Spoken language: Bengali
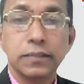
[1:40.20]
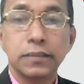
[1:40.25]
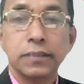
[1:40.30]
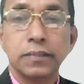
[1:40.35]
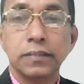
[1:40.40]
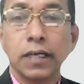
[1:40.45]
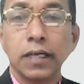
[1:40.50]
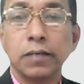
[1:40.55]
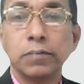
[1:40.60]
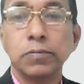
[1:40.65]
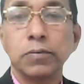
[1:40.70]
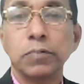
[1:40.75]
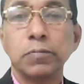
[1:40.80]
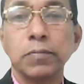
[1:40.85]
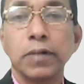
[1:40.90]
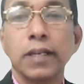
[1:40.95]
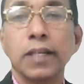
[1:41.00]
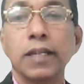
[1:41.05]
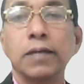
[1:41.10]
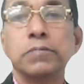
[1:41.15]
তারপর
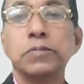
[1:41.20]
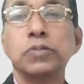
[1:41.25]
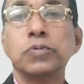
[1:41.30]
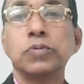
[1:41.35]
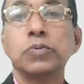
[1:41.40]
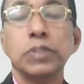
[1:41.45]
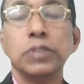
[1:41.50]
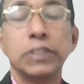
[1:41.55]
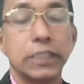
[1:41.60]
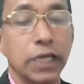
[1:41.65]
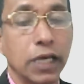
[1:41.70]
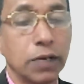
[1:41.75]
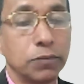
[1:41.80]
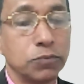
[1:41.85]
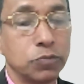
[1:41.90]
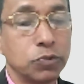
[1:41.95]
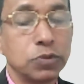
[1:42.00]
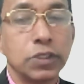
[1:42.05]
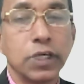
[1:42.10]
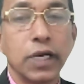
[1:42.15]
মানলাম দুইটা
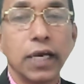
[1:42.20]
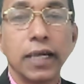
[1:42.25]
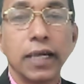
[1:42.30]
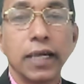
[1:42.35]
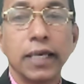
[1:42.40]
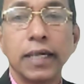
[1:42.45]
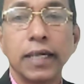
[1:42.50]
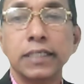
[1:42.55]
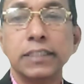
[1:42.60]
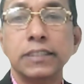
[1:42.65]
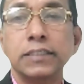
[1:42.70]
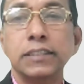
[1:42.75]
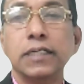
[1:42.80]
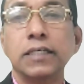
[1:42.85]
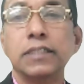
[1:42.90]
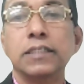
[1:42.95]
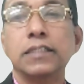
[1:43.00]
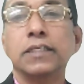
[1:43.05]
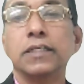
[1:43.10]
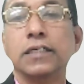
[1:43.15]
মুদ্রা
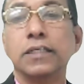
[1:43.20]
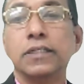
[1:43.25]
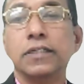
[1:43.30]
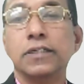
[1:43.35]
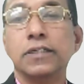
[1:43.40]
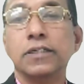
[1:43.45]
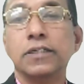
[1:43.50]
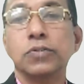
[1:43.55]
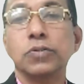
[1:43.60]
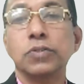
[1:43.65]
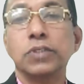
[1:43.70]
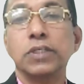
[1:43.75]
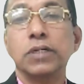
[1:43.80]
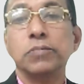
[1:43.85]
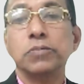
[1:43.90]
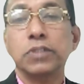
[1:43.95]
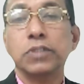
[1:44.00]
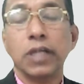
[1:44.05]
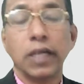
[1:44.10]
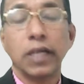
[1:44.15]
একসাথে দুইটা
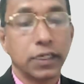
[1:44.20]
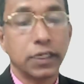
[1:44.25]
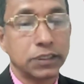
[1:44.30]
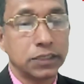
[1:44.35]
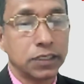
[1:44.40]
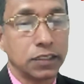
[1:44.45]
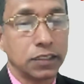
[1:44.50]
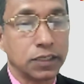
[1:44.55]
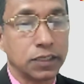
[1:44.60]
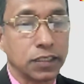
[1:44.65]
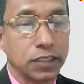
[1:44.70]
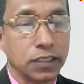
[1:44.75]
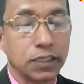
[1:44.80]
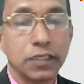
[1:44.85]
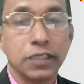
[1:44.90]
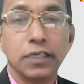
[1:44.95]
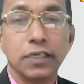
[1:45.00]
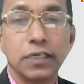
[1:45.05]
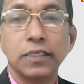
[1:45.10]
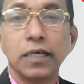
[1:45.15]
মুদ্রা একসাথে
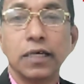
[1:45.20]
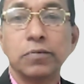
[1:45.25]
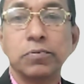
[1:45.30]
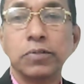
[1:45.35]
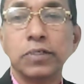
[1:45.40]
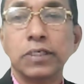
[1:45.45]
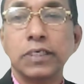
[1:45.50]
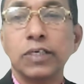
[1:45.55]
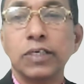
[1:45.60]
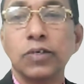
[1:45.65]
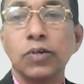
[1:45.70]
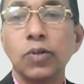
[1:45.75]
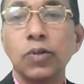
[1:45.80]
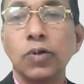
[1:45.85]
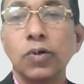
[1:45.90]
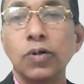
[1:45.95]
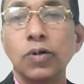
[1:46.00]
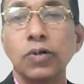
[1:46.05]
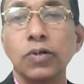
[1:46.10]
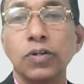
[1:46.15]
তারপর কি হলো
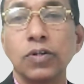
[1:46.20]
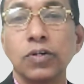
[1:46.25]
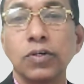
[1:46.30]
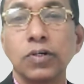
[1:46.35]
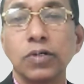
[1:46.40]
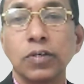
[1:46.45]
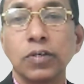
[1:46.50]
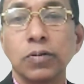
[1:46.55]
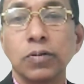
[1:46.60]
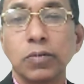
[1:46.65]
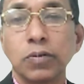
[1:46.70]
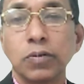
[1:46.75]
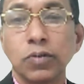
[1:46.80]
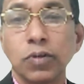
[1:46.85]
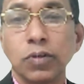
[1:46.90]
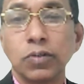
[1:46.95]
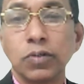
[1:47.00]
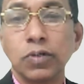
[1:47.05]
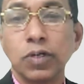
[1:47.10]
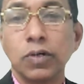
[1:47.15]

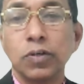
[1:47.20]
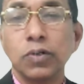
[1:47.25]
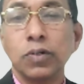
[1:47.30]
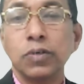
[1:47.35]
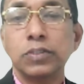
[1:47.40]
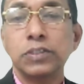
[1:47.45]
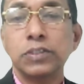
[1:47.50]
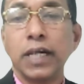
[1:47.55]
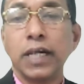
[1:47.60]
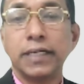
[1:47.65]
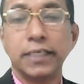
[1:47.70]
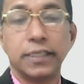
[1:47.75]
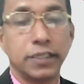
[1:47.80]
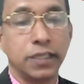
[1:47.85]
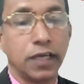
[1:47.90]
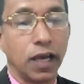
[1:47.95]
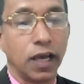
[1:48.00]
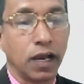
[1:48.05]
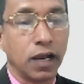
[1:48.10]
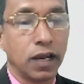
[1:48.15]
ঘটনা হইল
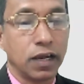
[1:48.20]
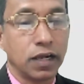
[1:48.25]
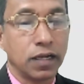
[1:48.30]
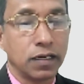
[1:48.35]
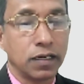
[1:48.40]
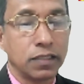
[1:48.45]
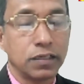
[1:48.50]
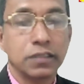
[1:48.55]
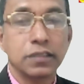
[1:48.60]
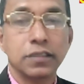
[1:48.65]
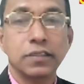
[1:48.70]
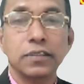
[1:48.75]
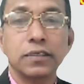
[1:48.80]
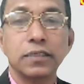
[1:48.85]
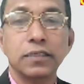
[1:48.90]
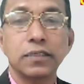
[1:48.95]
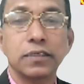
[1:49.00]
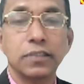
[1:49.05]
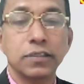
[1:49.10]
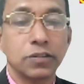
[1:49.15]
চারটা
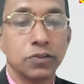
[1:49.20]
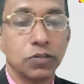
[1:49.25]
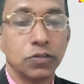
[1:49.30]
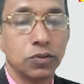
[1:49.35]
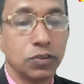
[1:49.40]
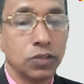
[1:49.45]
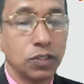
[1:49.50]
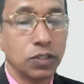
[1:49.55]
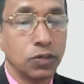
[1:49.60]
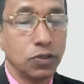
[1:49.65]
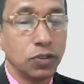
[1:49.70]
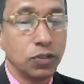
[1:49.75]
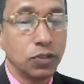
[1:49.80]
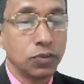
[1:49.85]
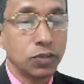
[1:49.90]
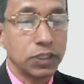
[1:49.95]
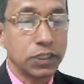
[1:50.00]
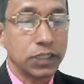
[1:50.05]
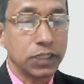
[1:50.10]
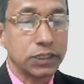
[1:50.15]
ঘটনা হলো
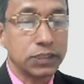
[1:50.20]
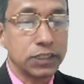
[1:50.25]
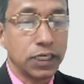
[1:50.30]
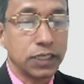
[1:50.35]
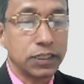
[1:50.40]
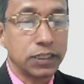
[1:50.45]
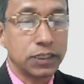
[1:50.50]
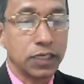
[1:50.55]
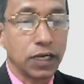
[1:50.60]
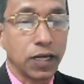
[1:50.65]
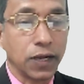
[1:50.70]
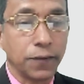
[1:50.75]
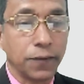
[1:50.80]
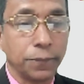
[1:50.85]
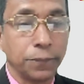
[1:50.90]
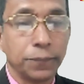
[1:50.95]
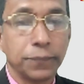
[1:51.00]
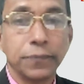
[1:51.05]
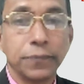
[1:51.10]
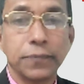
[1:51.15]
কয়টা চারটা
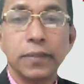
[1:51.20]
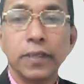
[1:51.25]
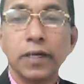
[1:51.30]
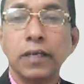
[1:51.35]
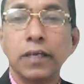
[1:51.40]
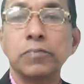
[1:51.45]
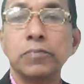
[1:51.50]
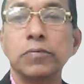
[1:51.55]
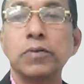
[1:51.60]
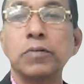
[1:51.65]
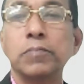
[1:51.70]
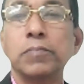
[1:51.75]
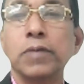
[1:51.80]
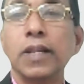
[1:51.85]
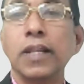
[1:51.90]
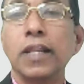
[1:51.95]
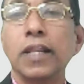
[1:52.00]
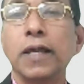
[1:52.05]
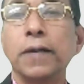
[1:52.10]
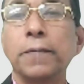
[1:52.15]
তারপর
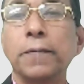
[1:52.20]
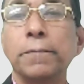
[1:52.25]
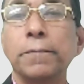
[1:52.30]
মানলাম